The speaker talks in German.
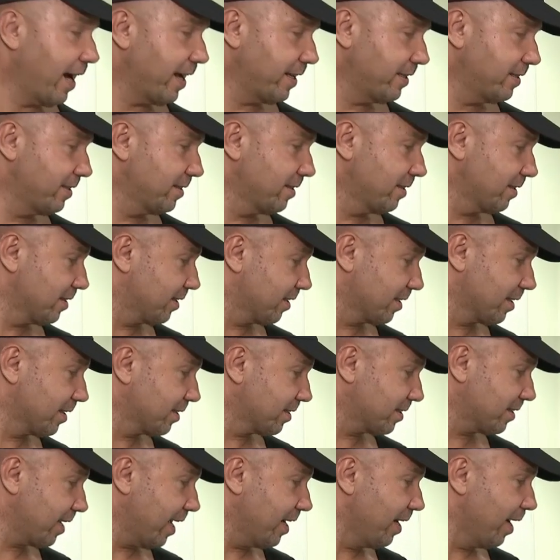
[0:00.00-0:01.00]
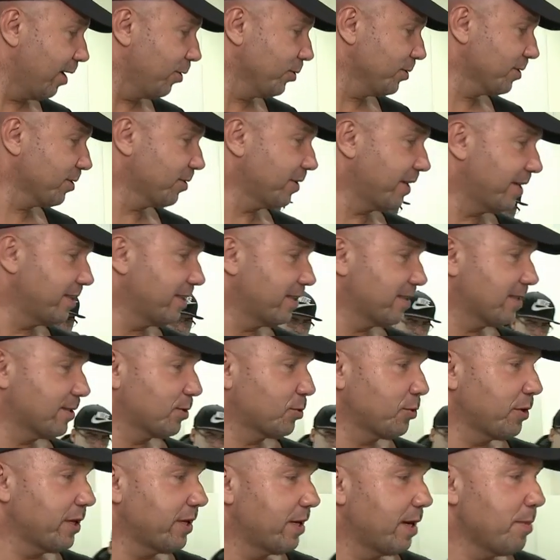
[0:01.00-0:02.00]
kein Sellout, sondern das
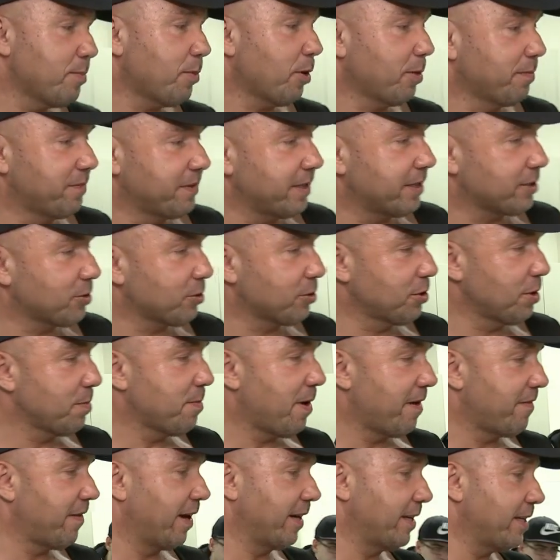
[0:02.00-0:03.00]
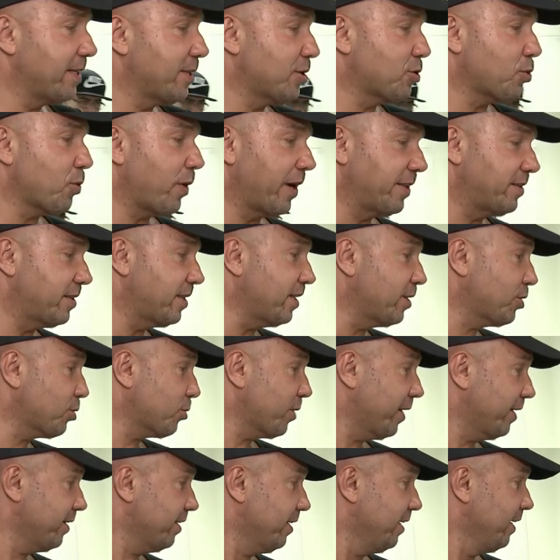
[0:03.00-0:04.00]
ist Real Hip Hop, wie er schon immer war. Each one, teach
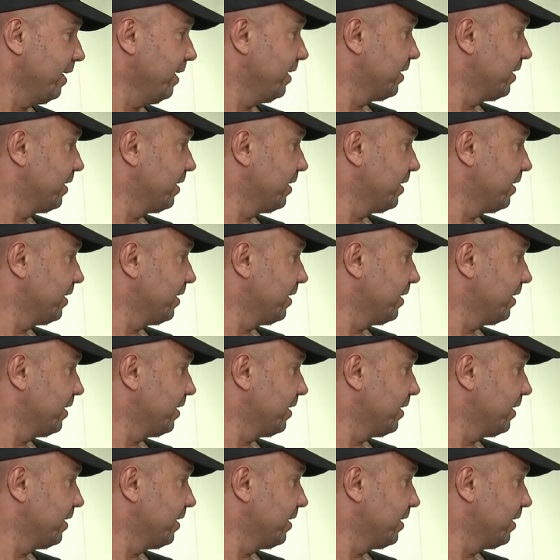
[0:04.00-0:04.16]
one.